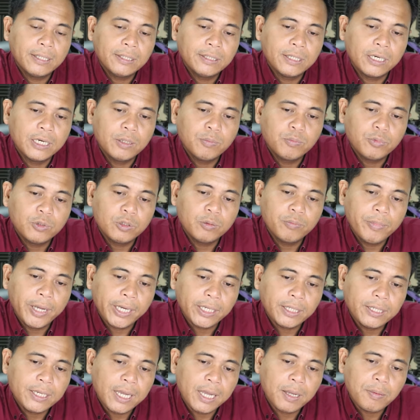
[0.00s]
Jadi
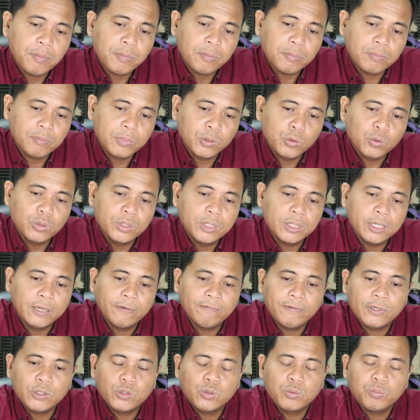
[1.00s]
pullbacknya menguji
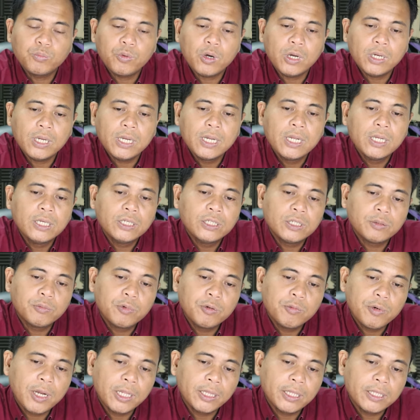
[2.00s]
level support
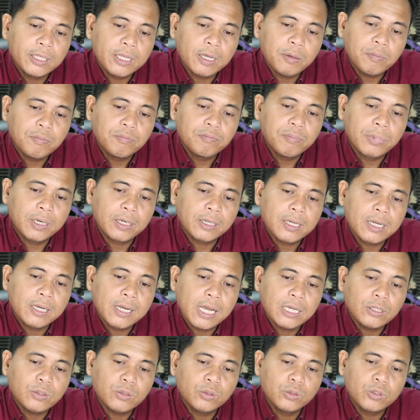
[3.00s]
sebelum nantinya
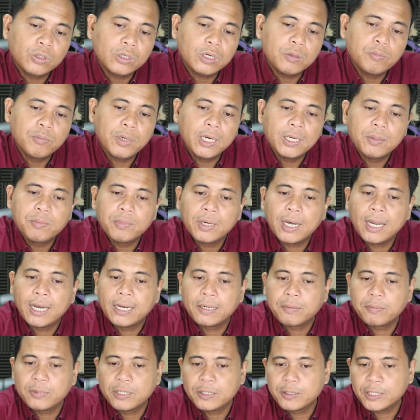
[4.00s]
bergegas untuk kembali
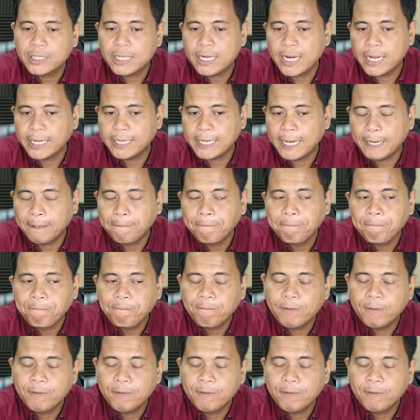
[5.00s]
mengalami kenaikan.